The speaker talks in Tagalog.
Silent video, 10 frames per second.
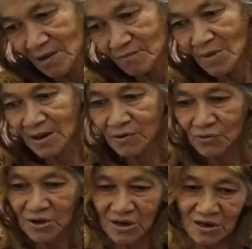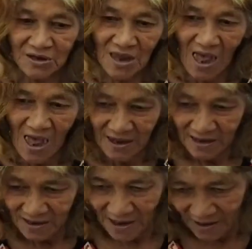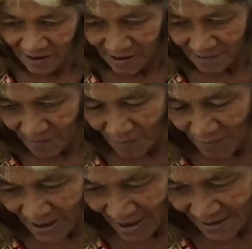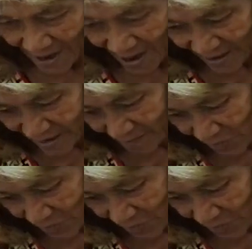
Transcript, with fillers: Yan, mayroon din sa akin, nag- mamala sa akin